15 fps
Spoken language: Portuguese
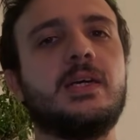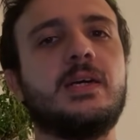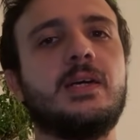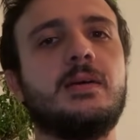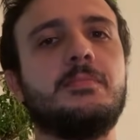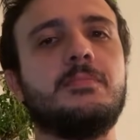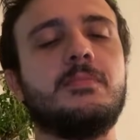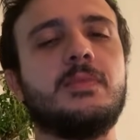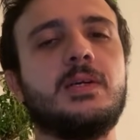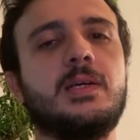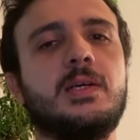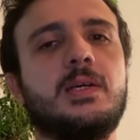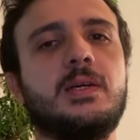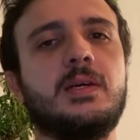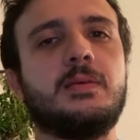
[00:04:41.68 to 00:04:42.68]
na,
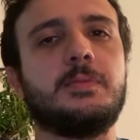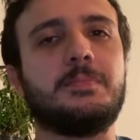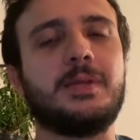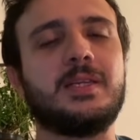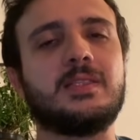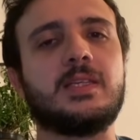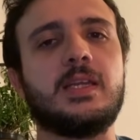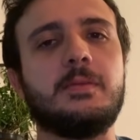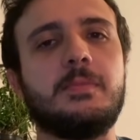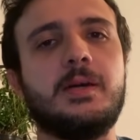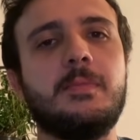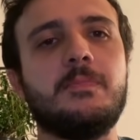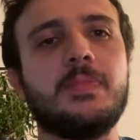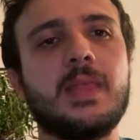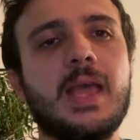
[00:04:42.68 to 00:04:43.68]
na imprensa
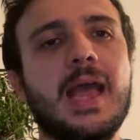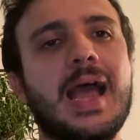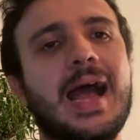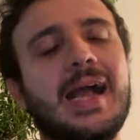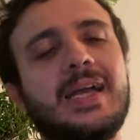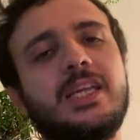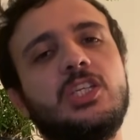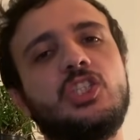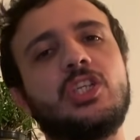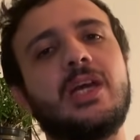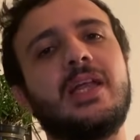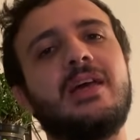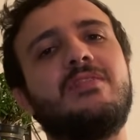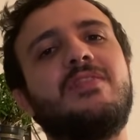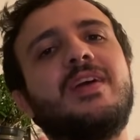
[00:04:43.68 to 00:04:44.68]
alemã, a
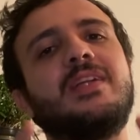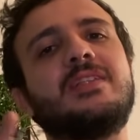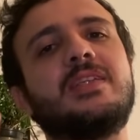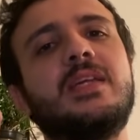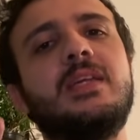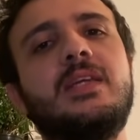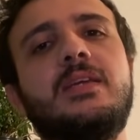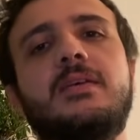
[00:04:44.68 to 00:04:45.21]
crítica ela vai nessa